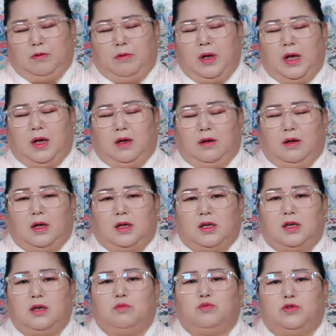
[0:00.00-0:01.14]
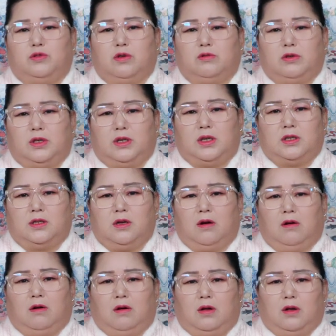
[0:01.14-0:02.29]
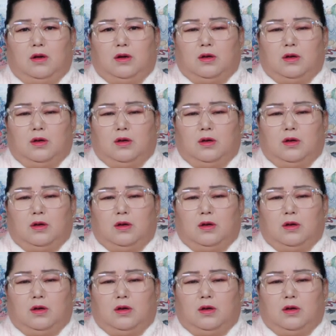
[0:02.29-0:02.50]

왜? 이 문서로 인해서